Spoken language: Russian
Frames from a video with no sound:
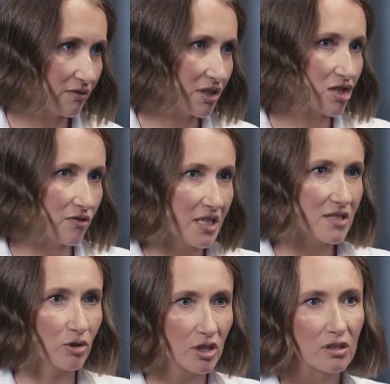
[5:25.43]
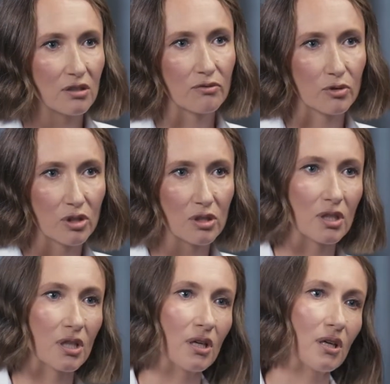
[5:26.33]
и ты видишь весь вот этот вот
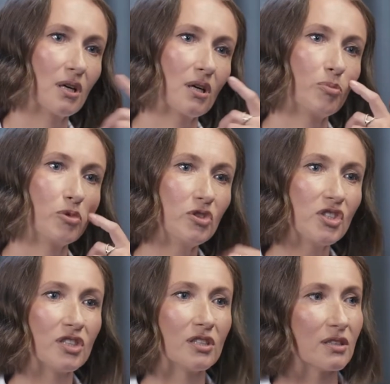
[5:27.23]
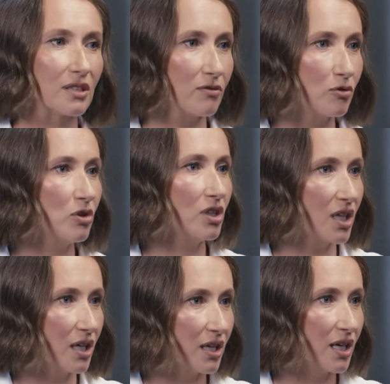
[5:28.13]
а, путь того,
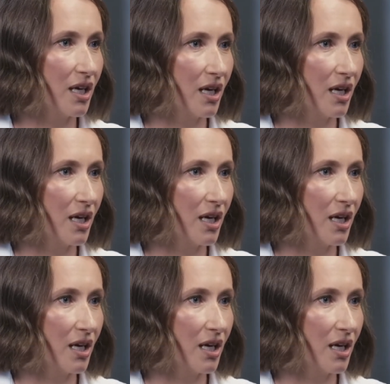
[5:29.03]
как